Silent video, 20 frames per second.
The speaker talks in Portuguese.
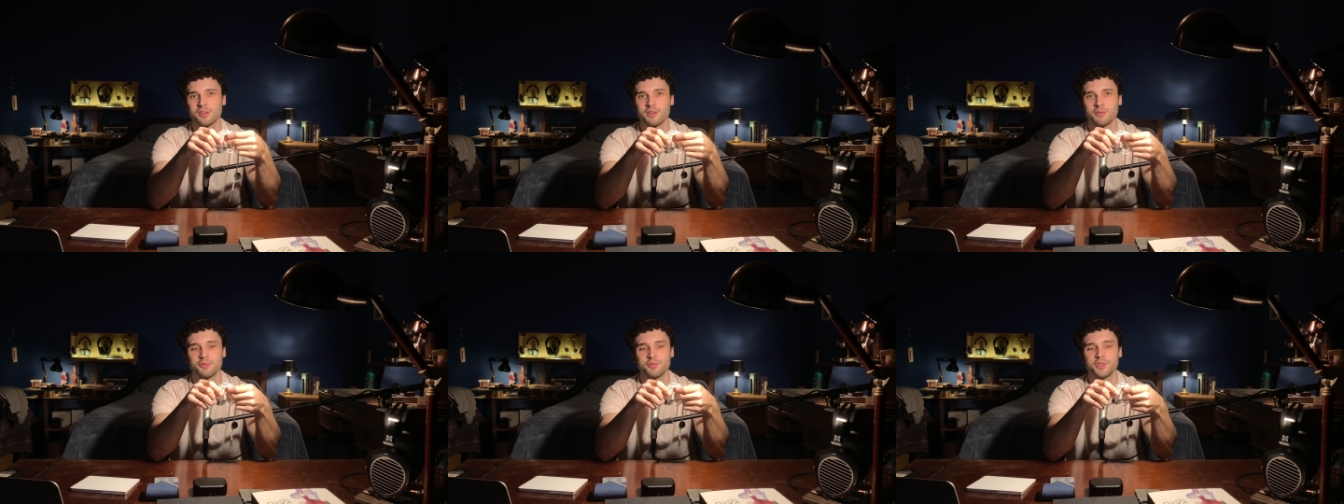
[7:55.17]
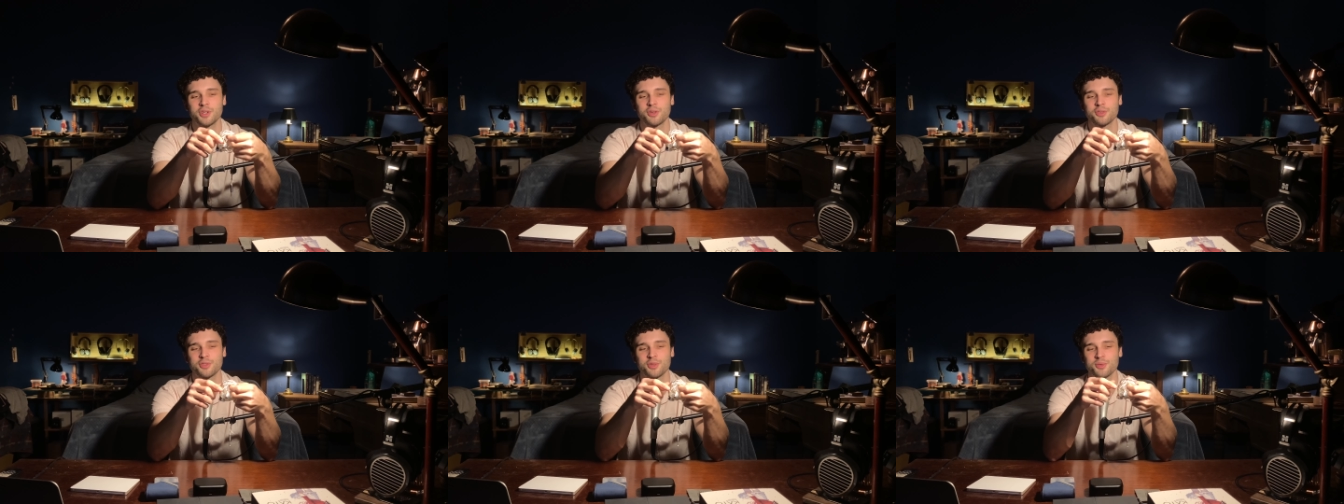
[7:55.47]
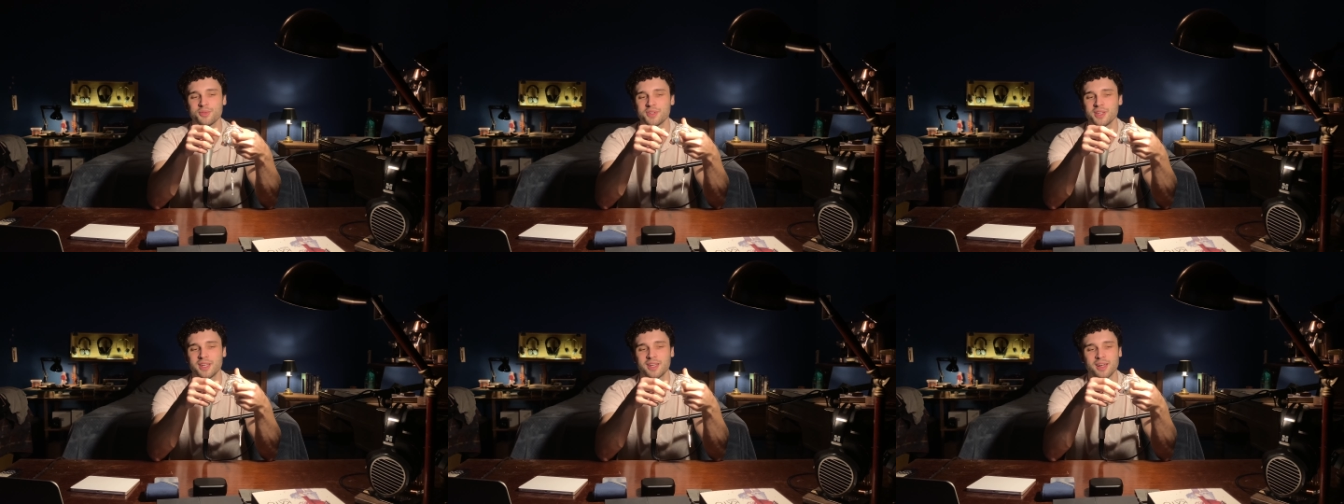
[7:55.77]
Teve um dia que eu já
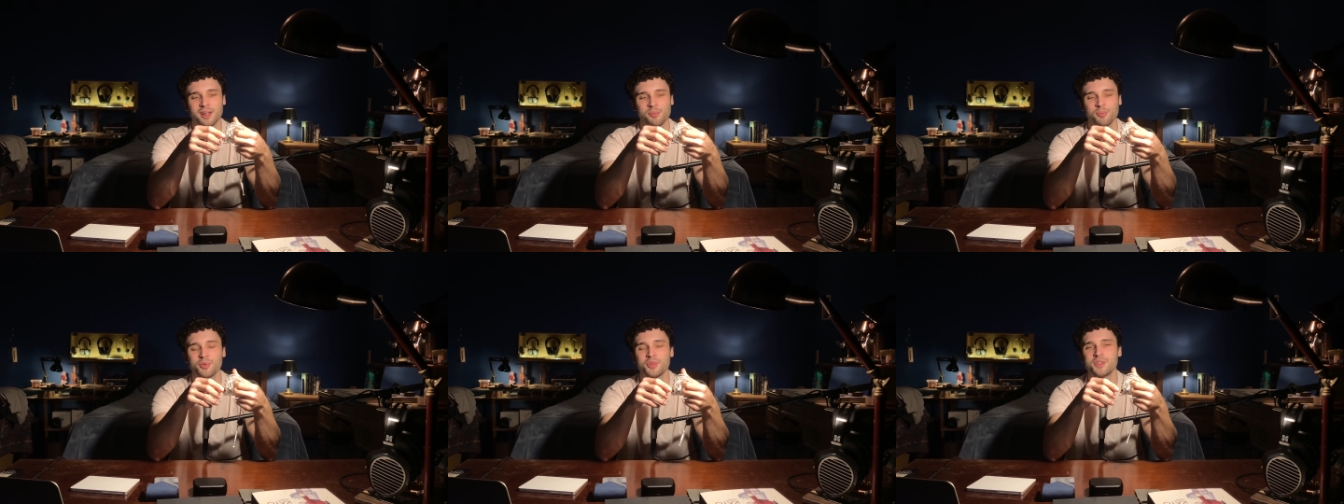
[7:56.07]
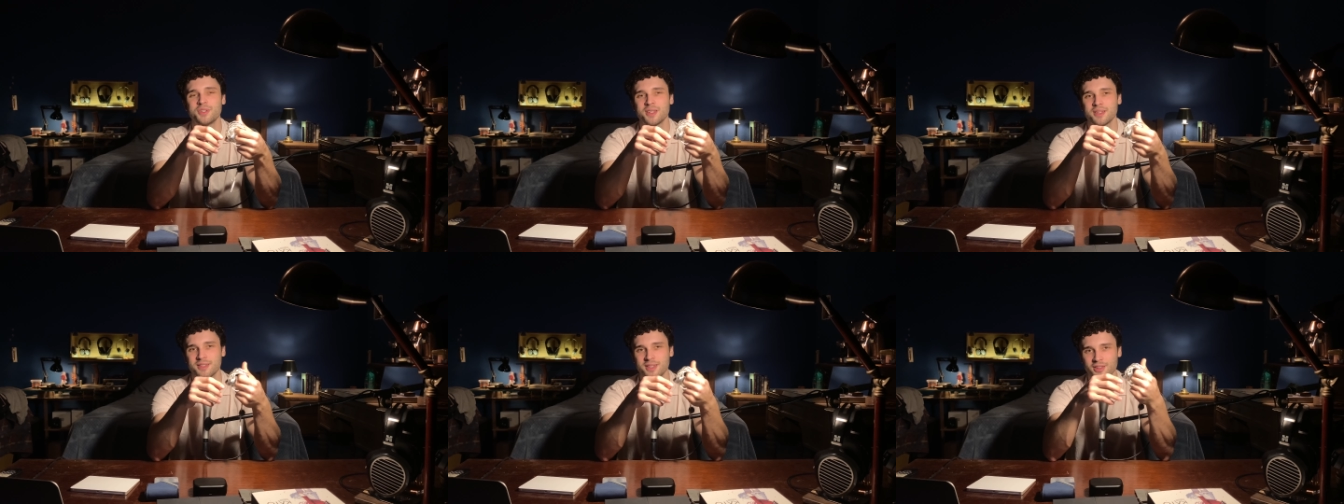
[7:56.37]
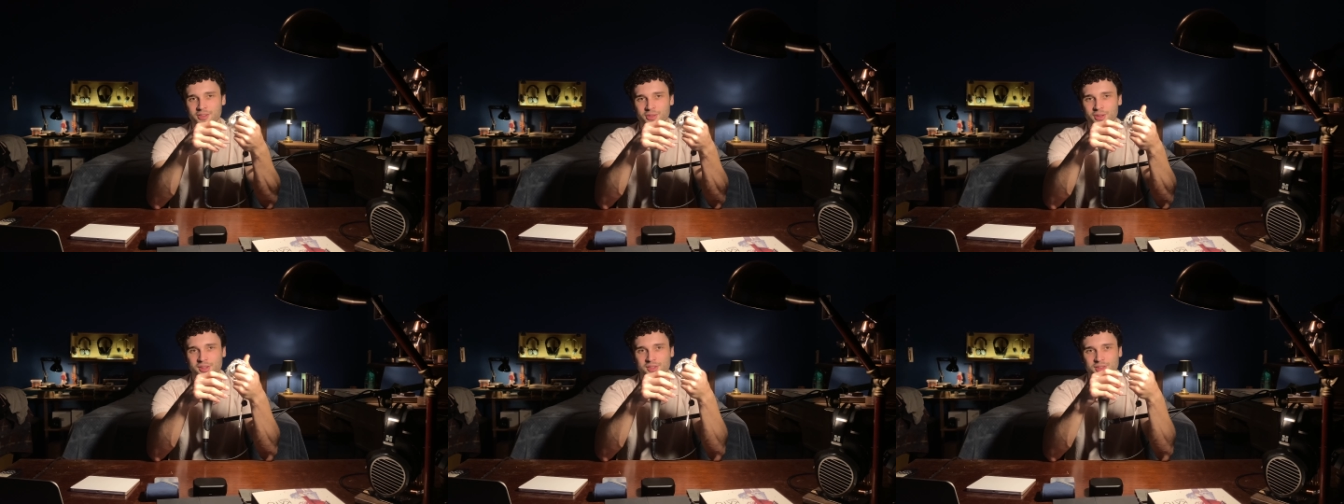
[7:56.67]
usei, cara, por
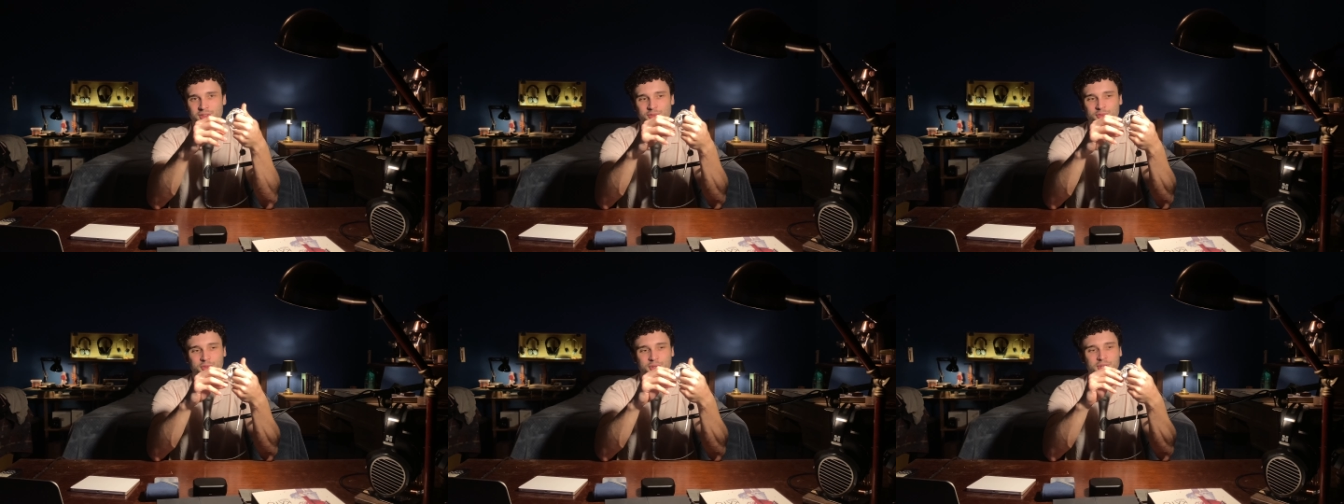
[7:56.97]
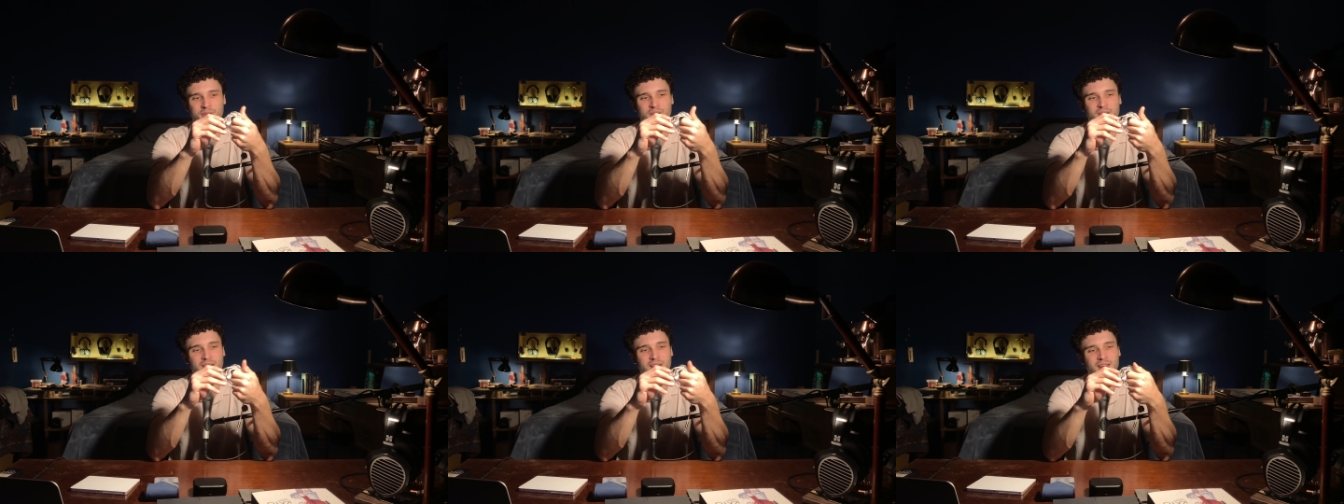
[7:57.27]
16 horas esse fone.